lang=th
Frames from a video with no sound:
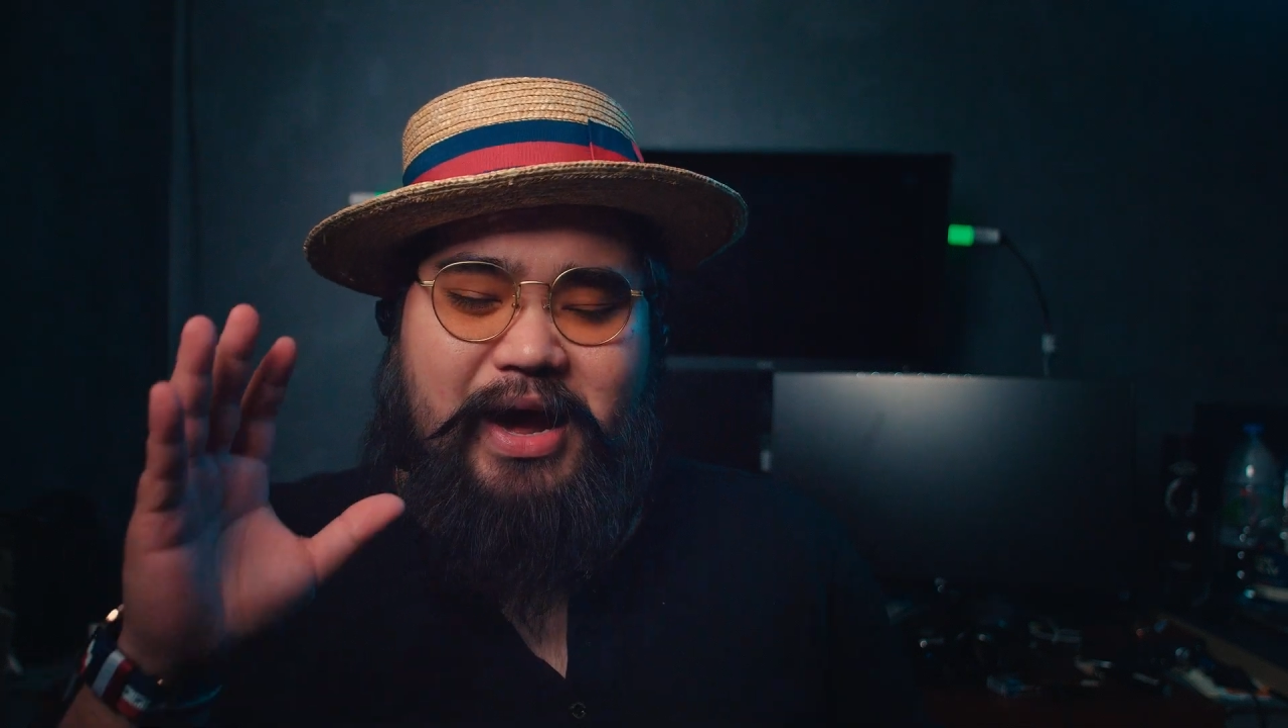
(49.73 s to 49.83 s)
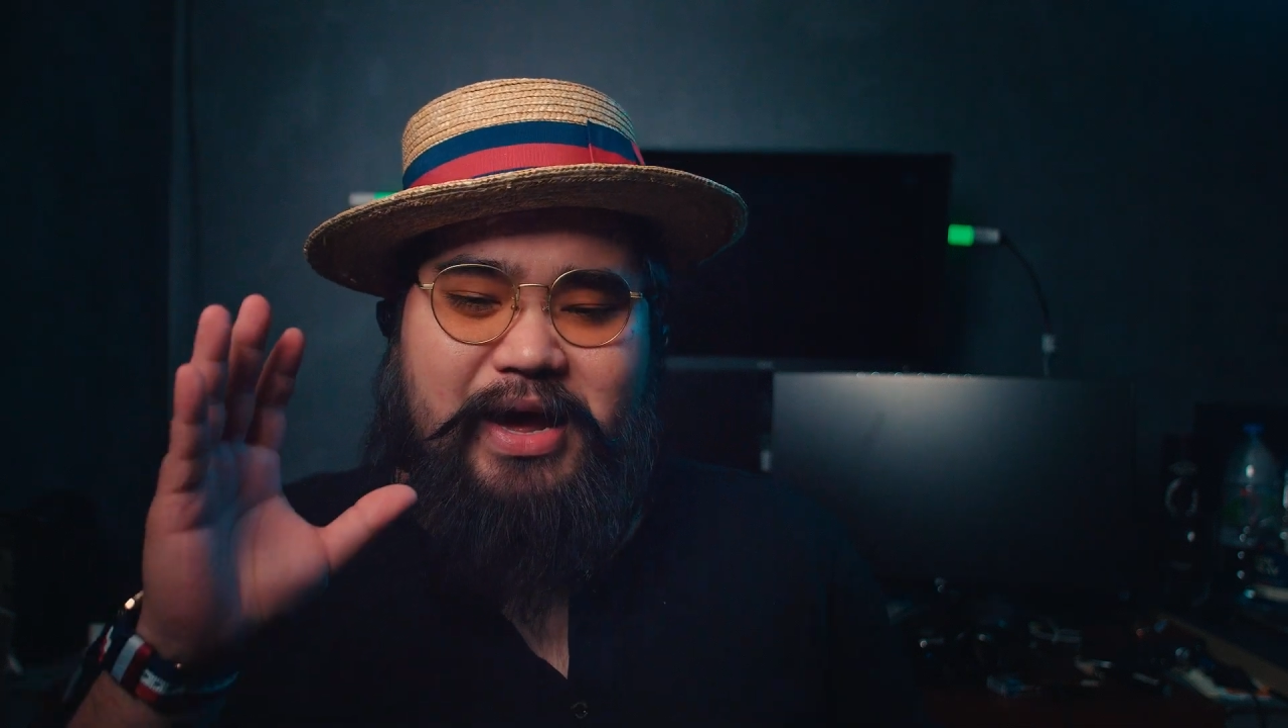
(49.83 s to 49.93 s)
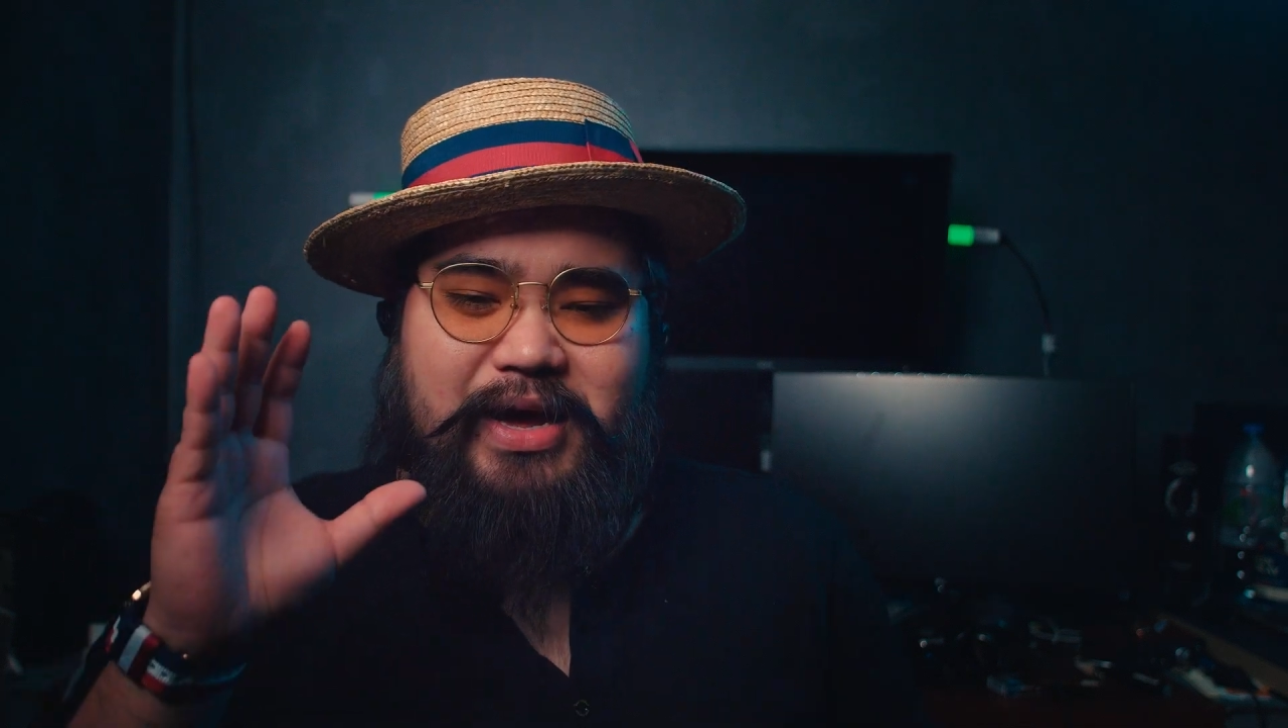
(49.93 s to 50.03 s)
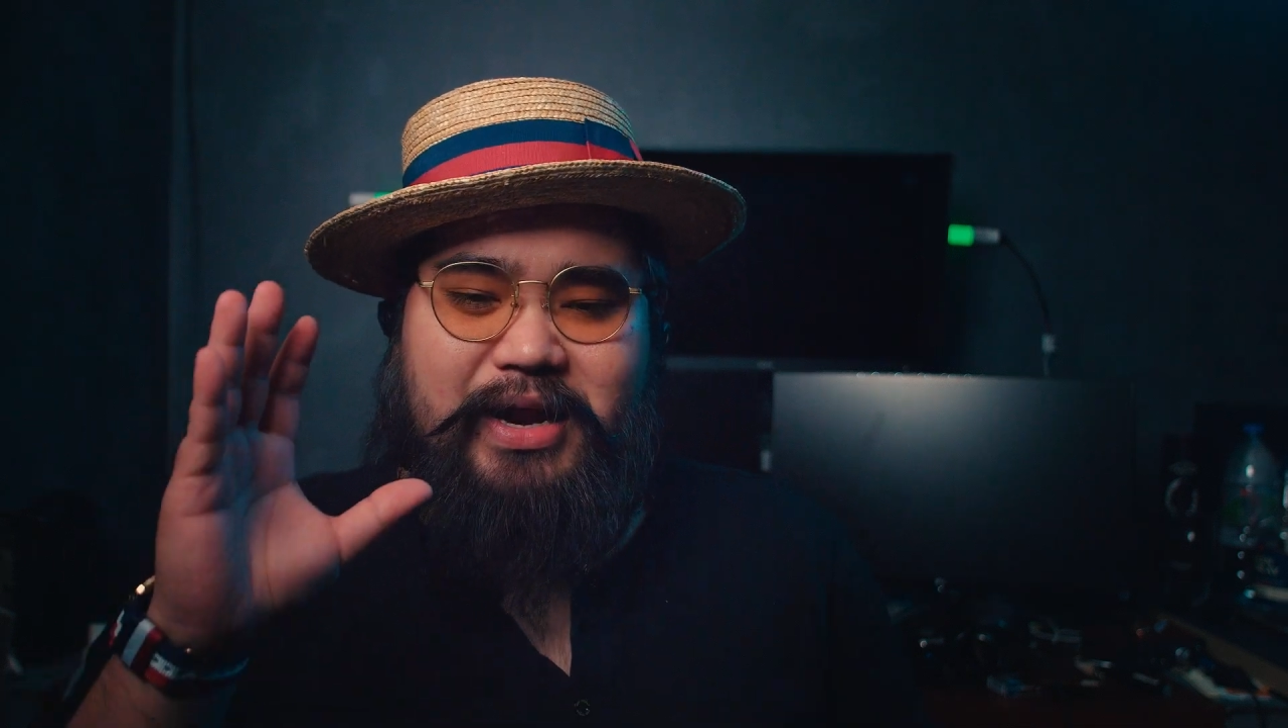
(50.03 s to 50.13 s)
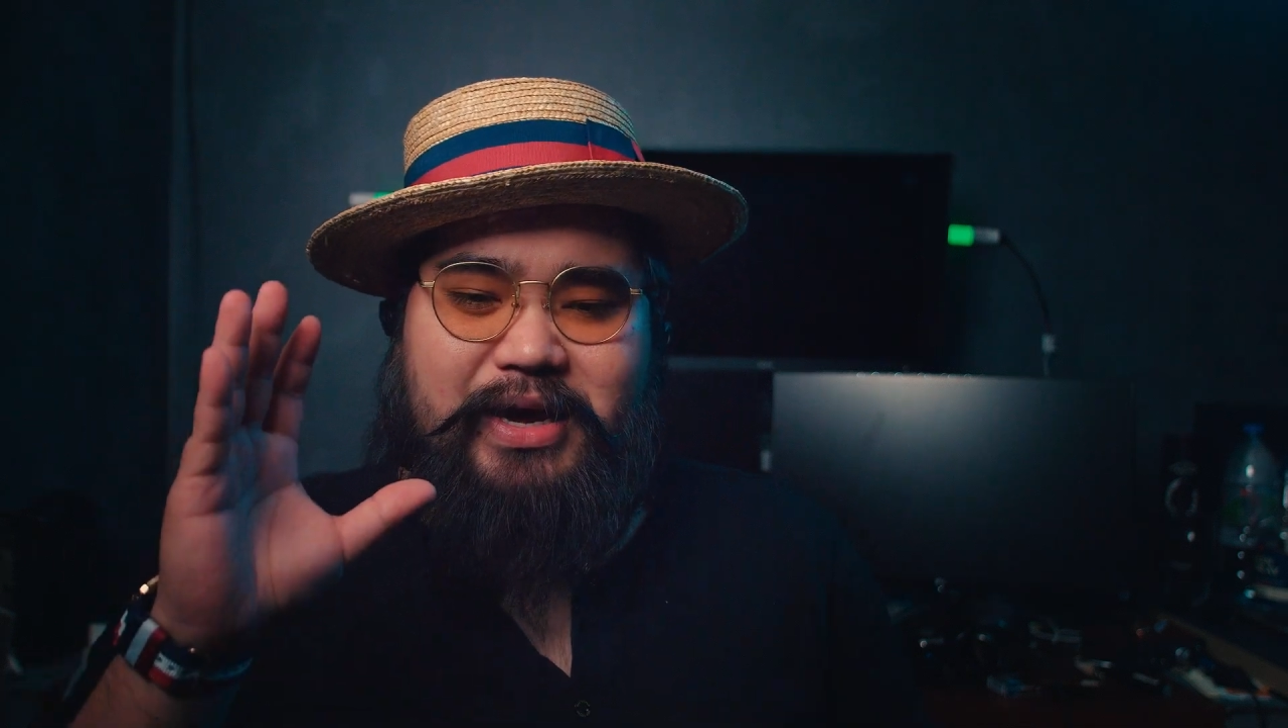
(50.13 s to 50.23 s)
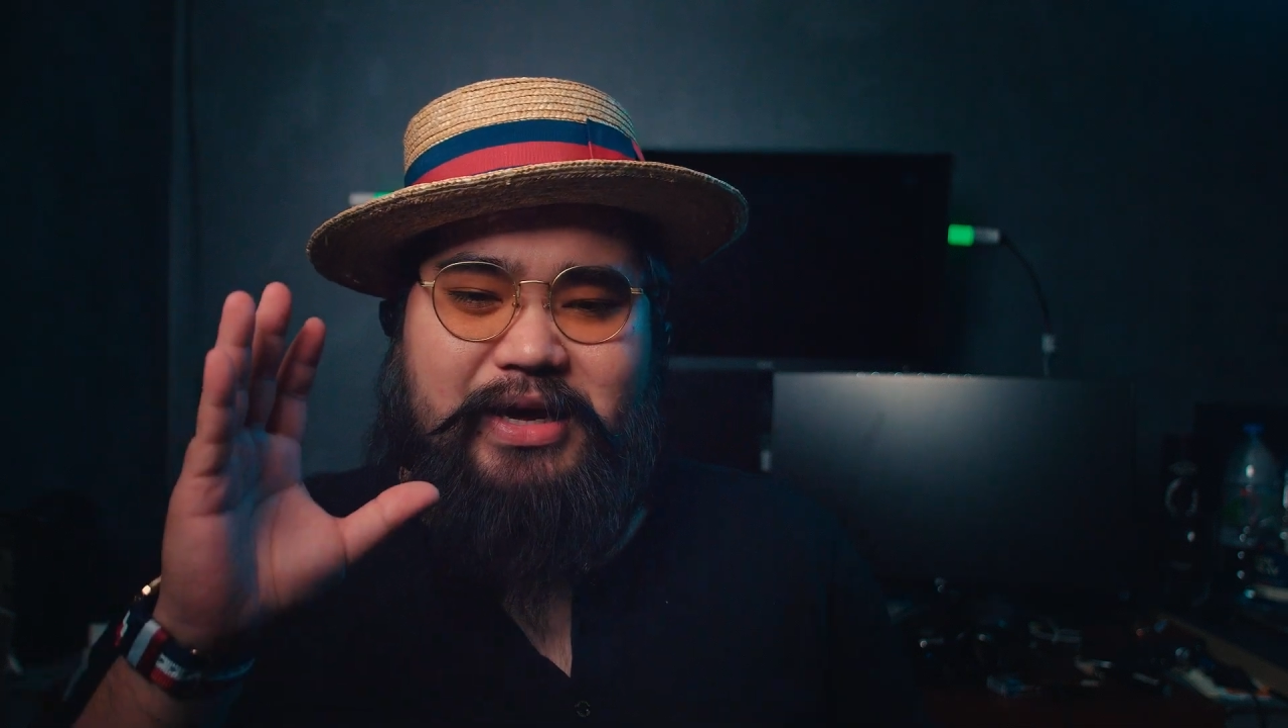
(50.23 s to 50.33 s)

ไออะไร